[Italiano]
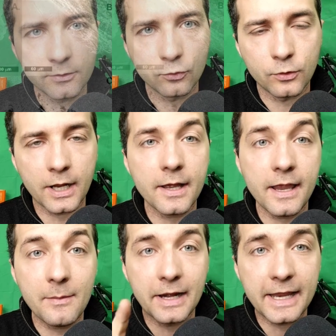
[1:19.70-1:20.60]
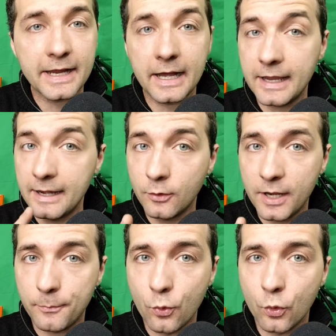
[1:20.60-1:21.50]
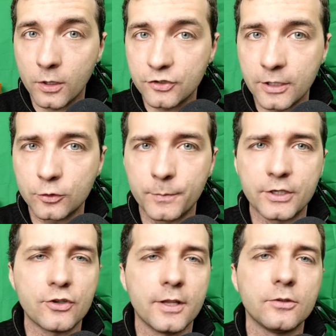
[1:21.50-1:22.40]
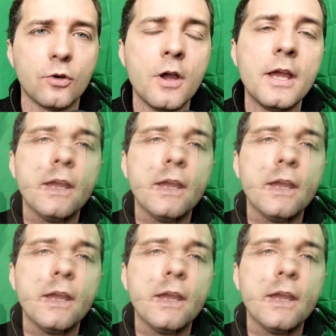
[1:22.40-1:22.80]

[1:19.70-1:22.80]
natura è una lega e non è puro al 100%,